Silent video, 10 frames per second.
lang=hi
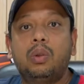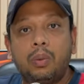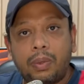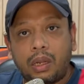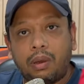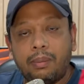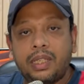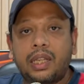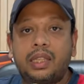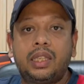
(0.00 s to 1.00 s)
ऊपर हवा में
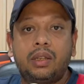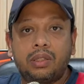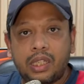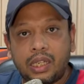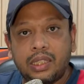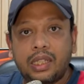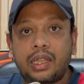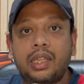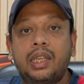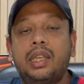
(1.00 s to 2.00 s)
जाती है और छः रन
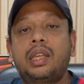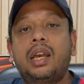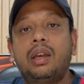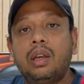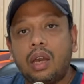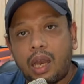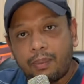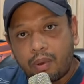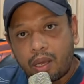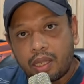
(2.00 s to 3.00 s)
जाते हैं या
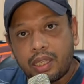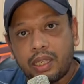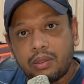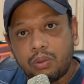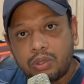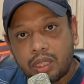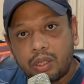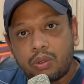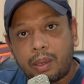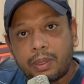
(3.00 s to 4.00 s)
आप वहाँ उस
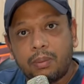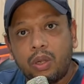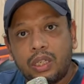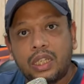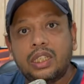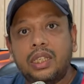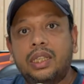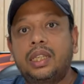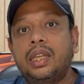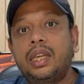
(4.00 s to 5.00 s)
एरिया को आपकी बॉल टच
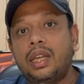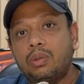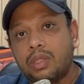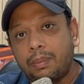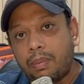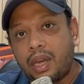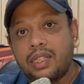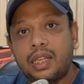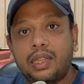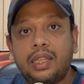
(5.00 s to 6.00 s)
करती है या उसके पार
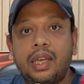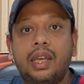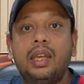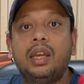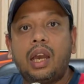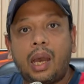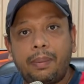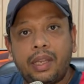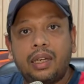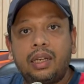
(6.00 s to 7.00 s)
जाती है आप
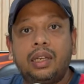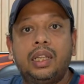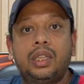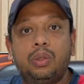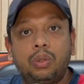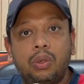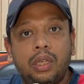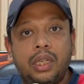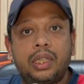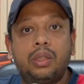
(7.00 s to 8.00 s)
एक रन लेते हो दो रन
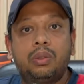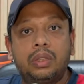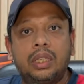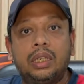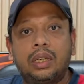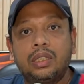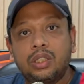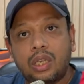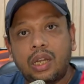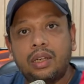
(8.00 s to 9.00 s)
लेते हो तीन रन
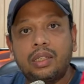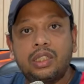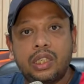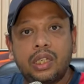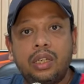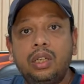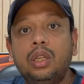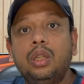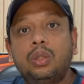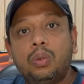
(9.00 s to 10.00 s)
चार रन छः रन
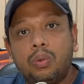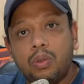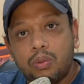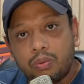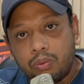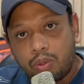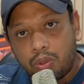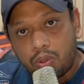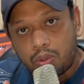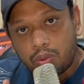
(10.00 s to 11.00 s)
तो वो वो
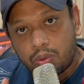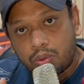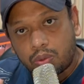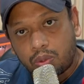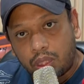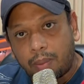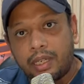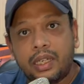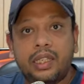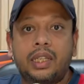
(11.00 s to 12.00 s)
उसको डबल
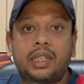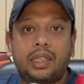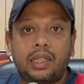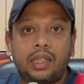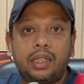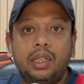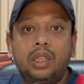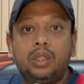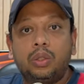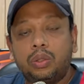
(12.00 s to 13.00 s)
कर दिया जाता था
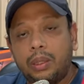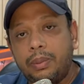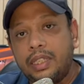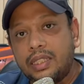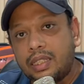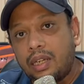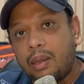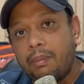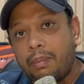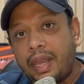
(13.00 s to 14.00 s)
तो तभी इसका
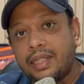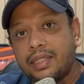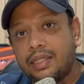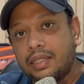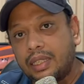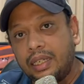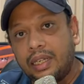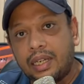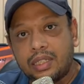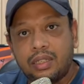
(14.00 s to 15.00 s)
नाम मैक्स
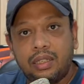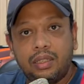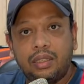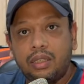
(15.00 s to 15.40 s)
इंटरनेशनल